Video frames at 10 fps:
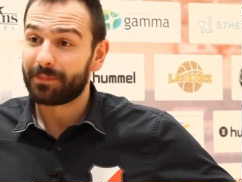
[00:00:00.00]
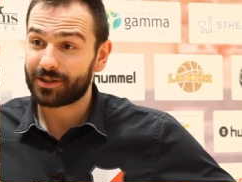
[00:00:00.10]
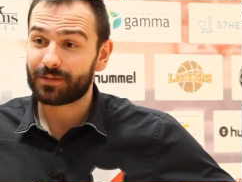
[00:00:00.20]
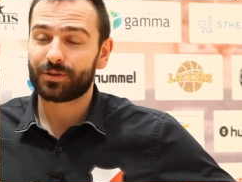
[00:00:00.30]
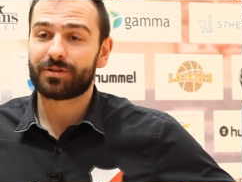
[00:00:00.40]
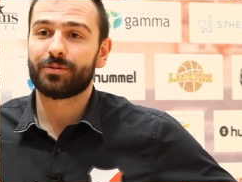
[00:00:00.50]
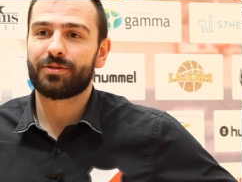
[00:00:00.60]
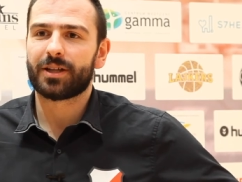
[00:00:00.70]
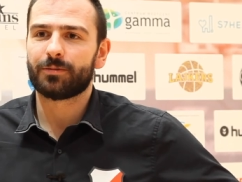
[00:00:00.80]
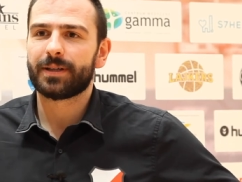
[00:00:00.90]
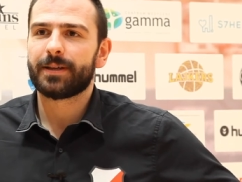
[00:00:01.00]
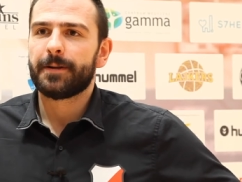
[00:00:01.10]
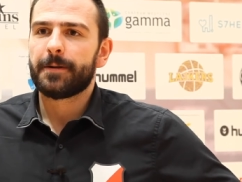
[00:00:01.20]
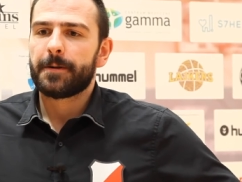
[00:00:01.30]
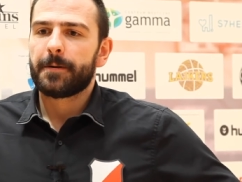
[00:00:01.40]
bardzo mocno usiadły.
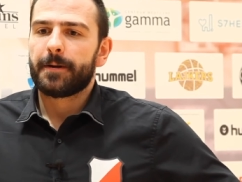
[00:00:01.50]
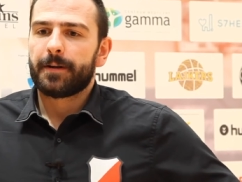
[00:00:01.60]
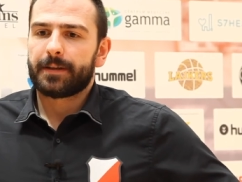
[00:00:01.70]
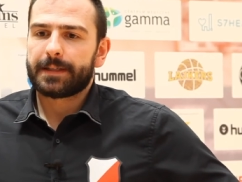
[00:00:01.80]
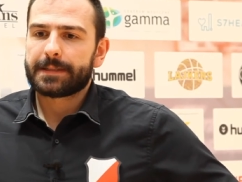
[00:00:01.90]
E,